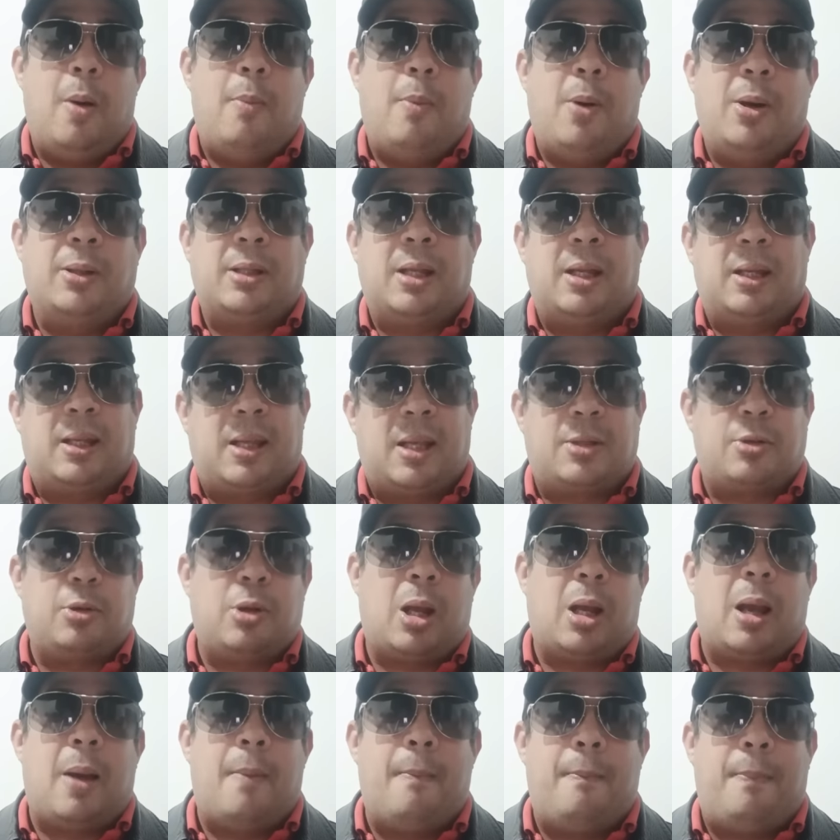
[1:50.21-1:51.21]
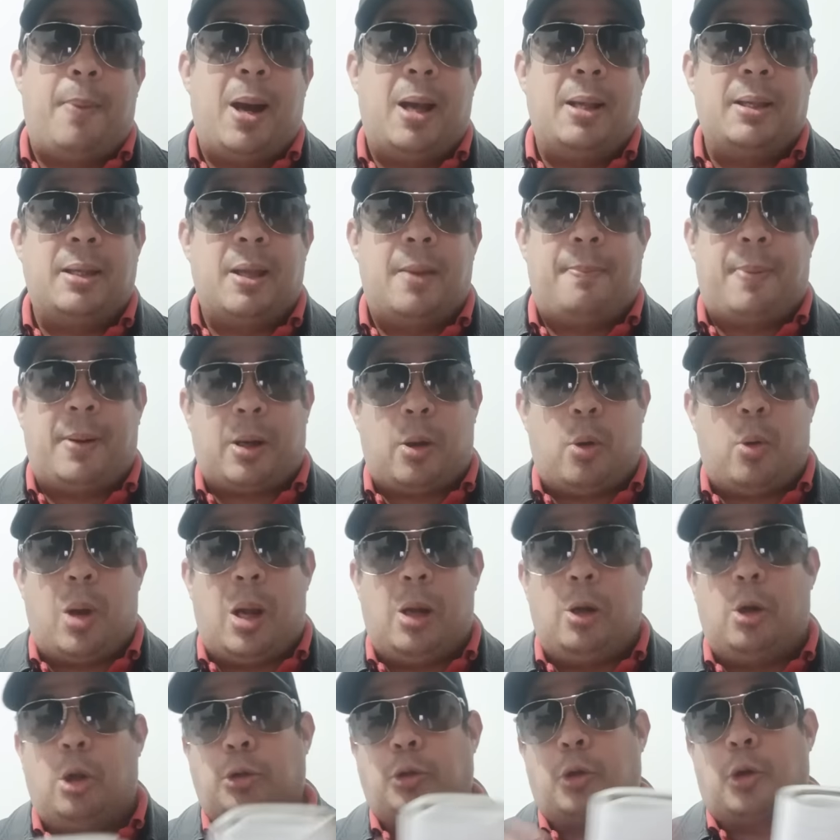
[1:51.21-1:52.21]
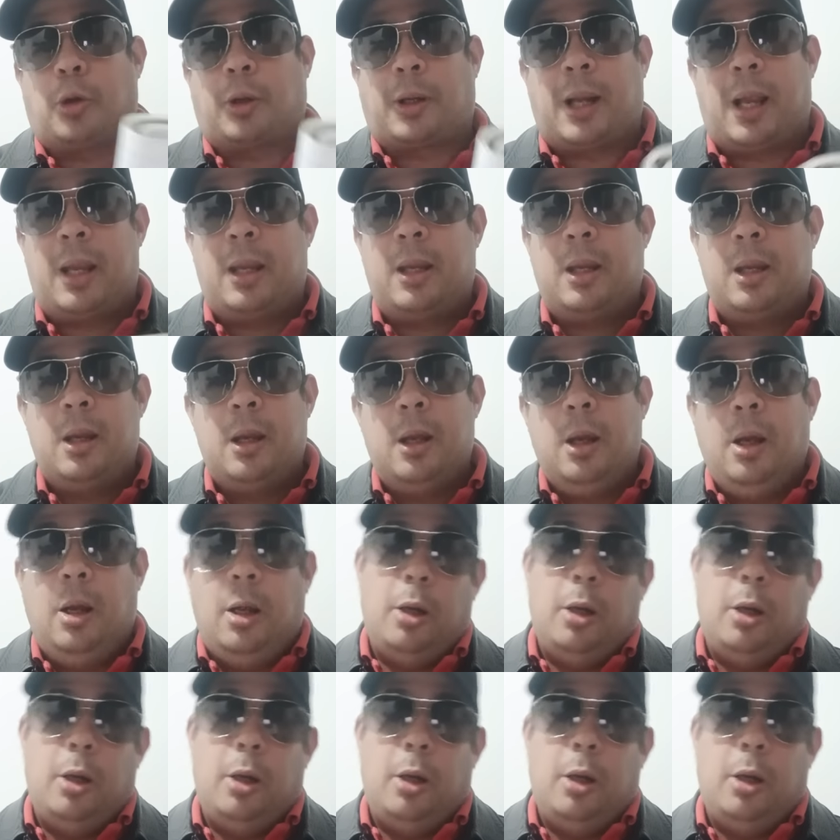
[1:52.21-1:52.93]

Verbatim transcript: vamos a tener que hacer una campaña para jugar Loto Rey,